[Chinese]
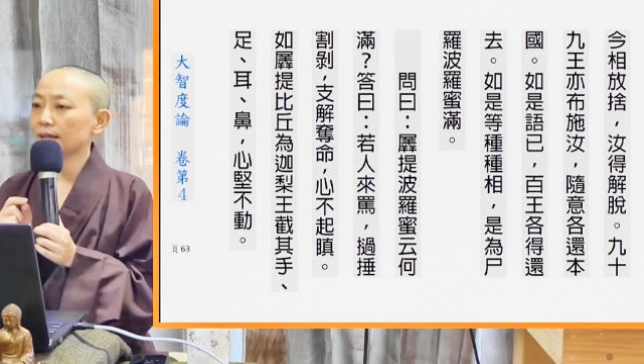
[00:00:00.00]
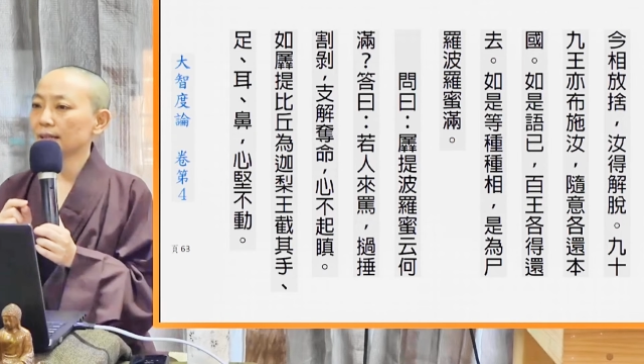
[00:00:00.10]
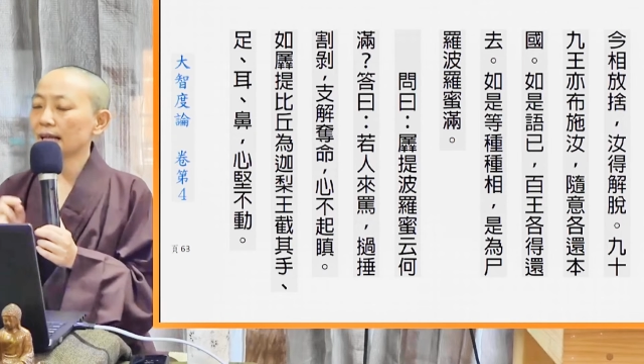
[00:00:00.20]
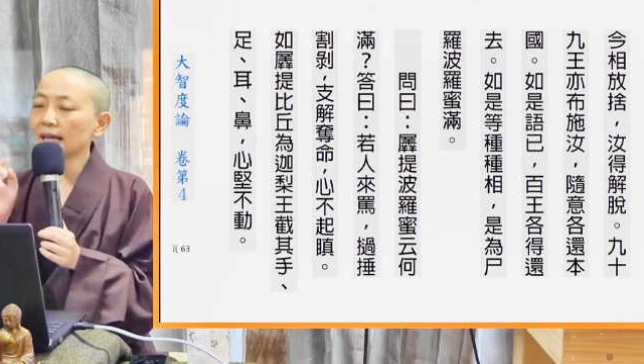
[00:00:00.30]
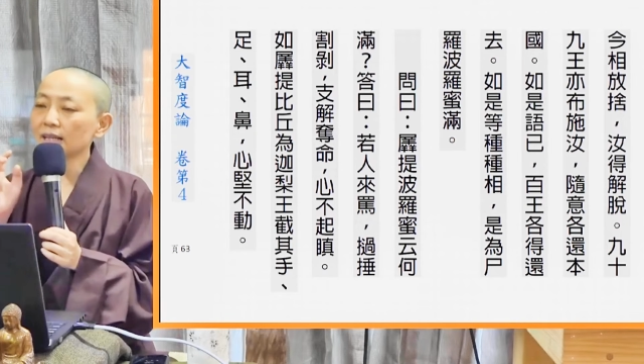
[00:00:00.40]

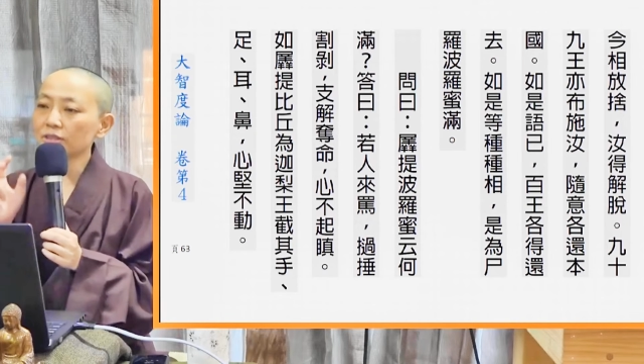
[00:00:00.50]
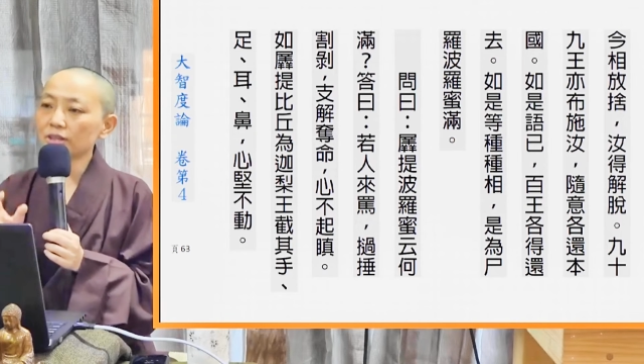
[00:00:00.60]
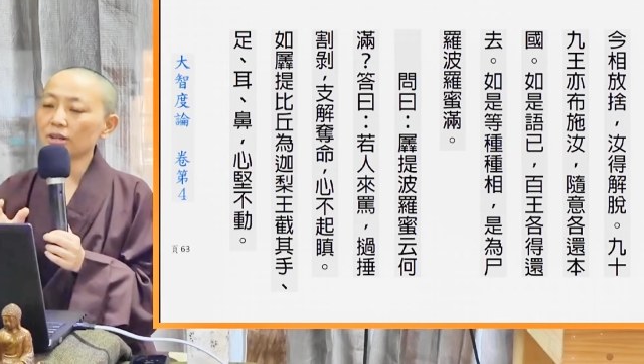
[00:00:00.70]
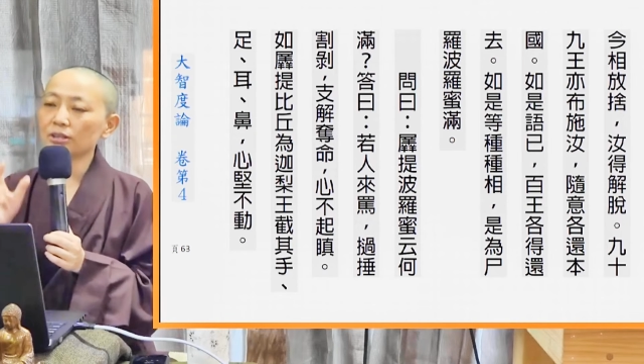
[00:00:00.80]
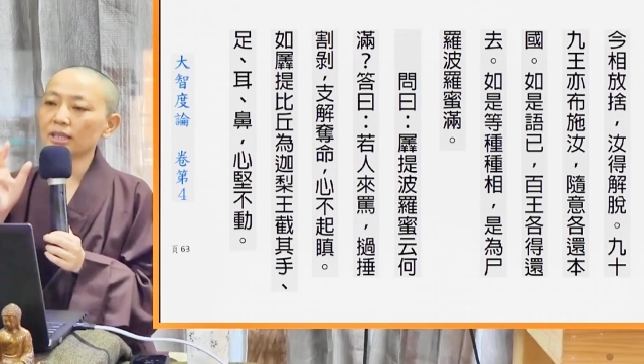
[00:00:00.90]
他那时
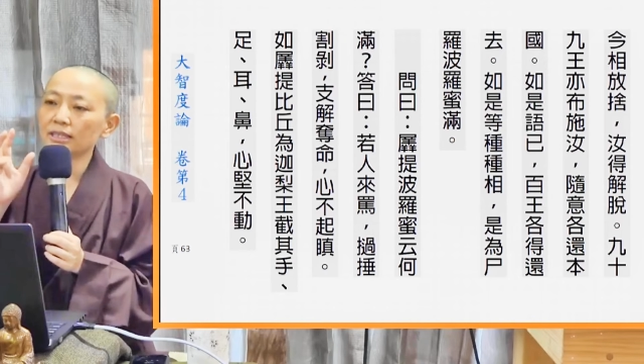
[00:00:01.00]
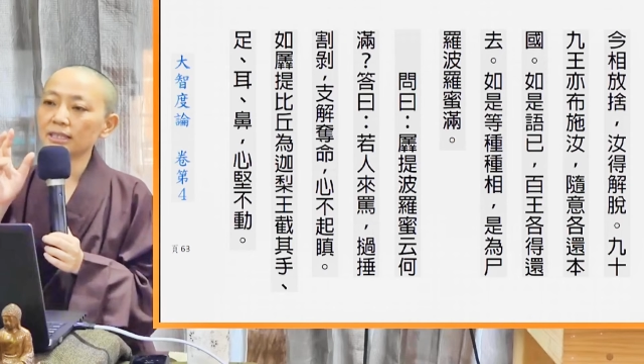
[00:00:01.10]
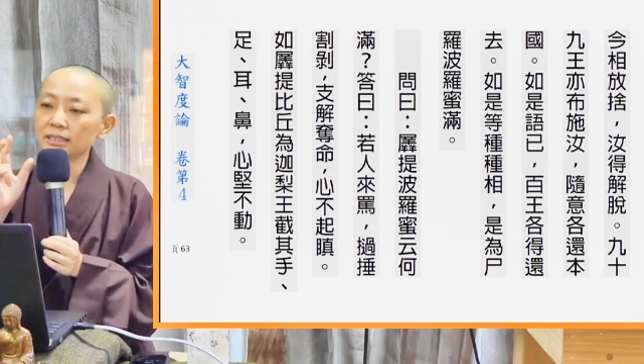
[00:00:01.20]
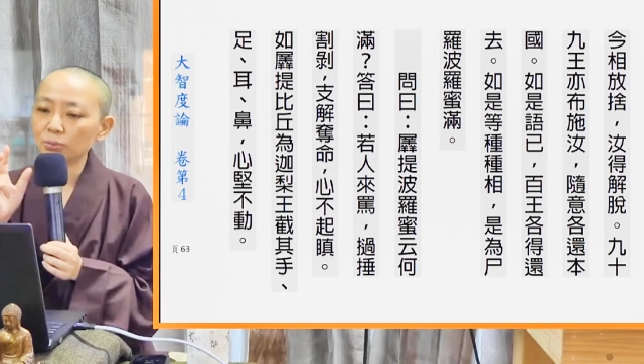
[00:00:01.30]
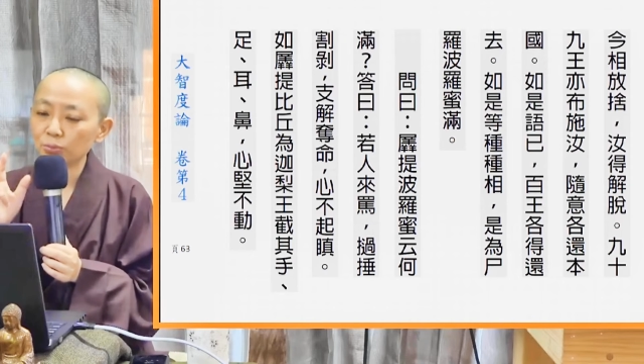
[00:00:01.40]
候已经
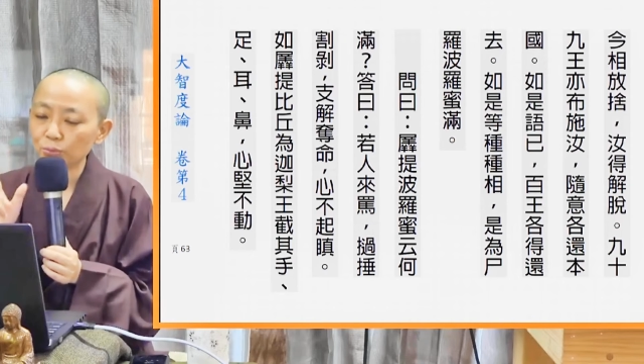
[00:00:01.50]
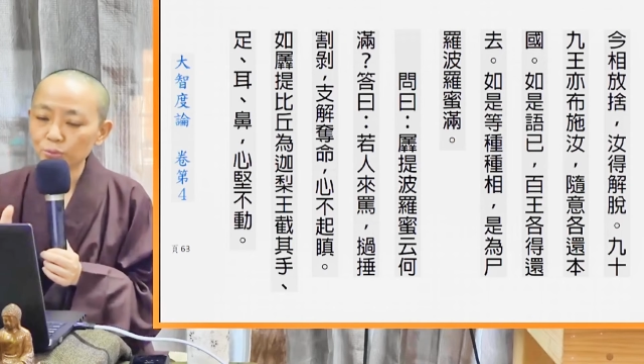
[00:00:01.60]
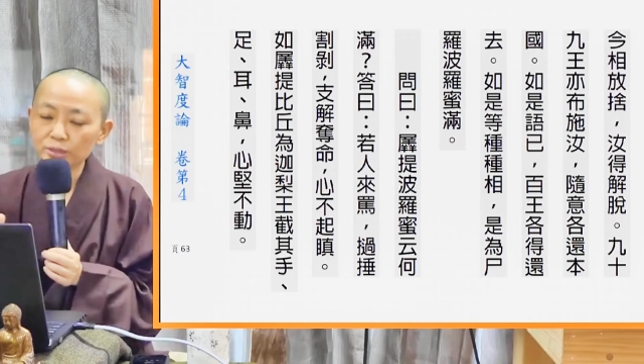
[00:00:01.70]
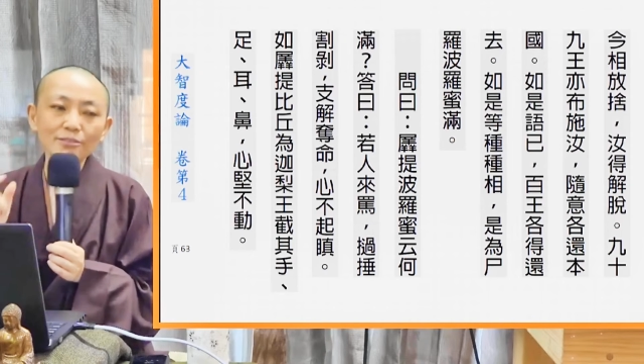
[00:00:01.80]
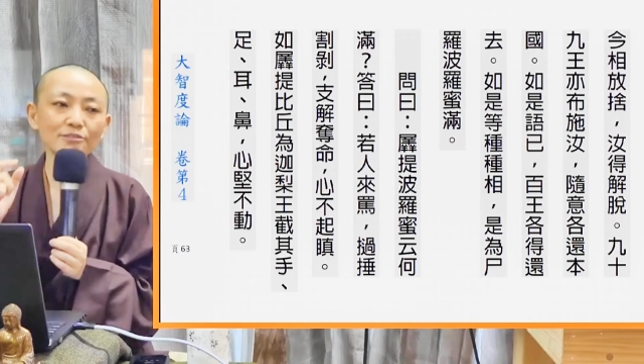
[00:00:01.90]
是无
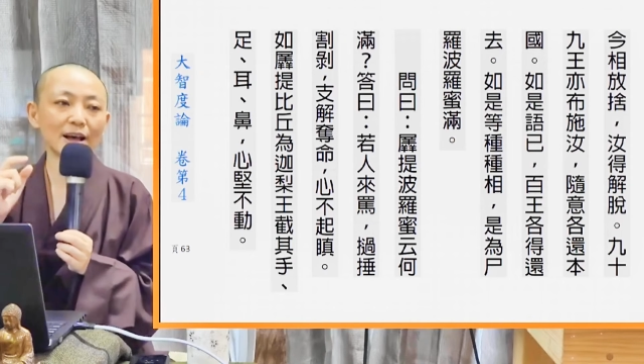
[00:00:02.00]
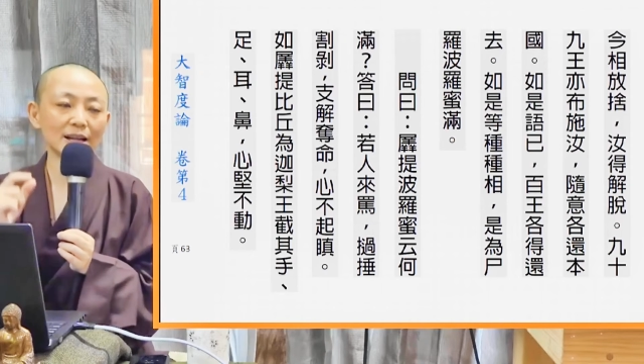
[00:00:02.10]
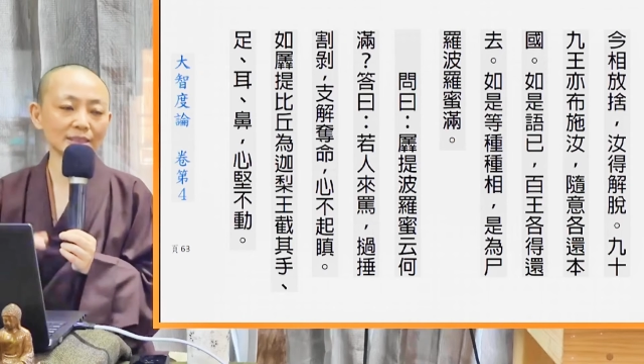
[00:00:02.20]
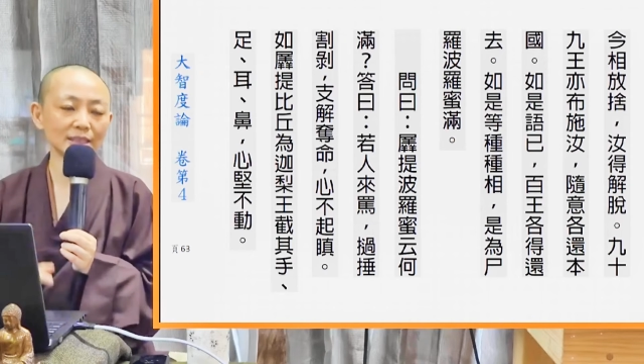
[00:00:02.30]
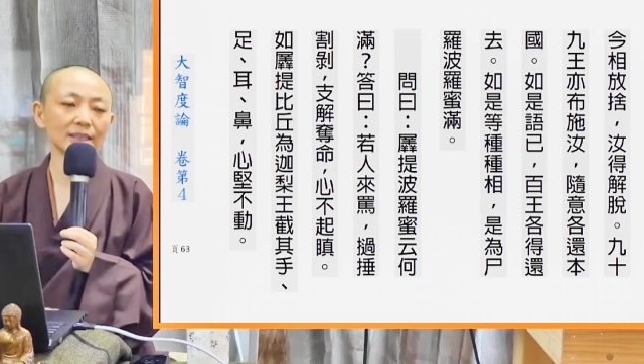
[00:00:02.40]
生法
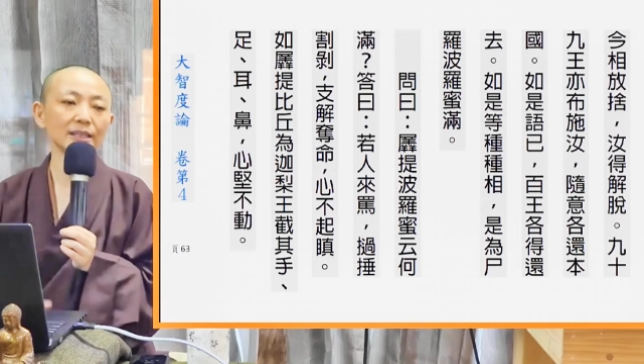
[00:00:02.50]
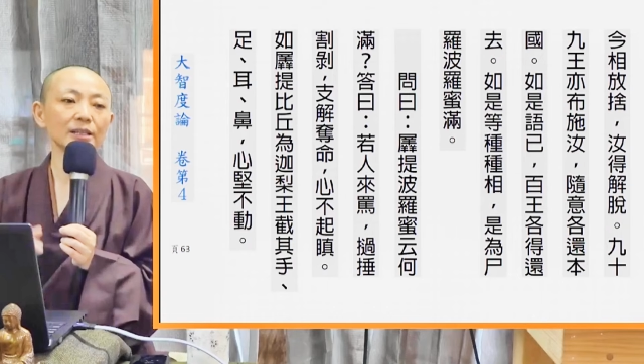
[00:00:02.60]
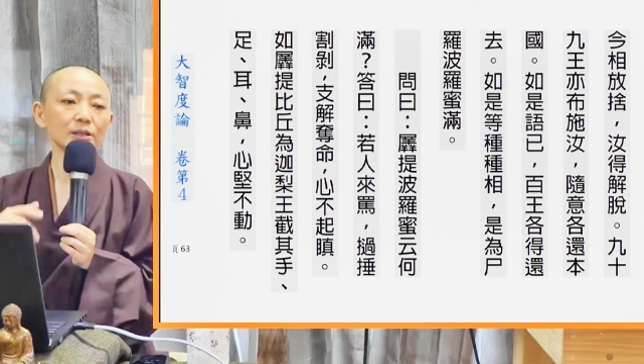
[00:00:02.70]
忍了。